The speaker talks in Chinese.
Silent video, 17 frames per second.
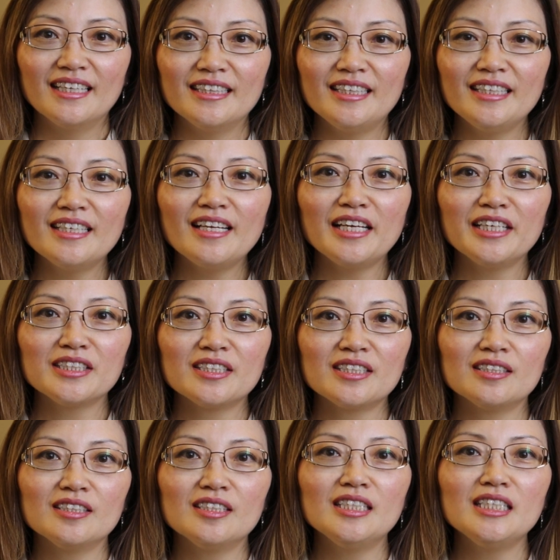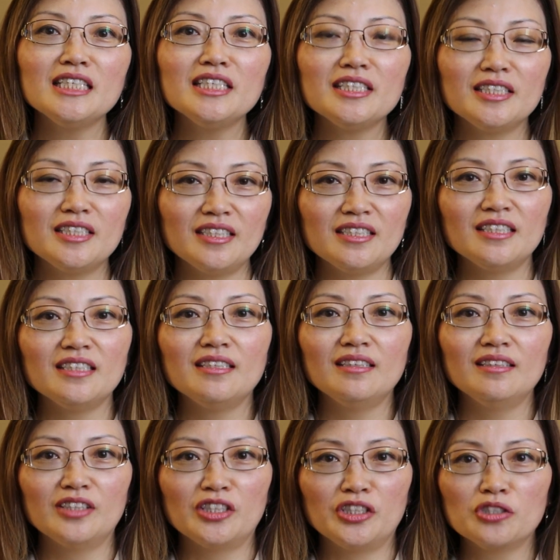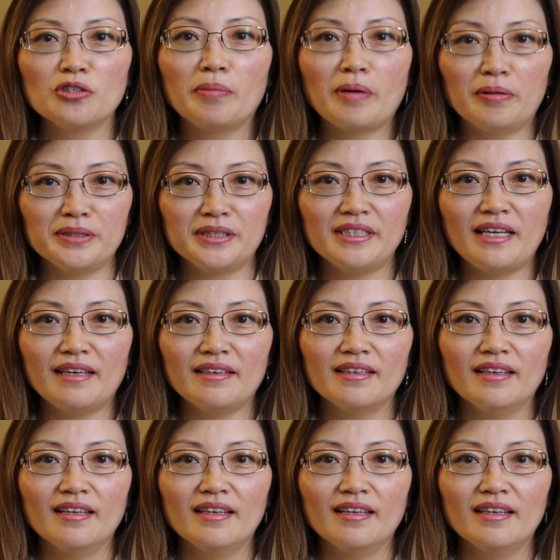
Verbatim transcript: 第一类是定期人寿保险，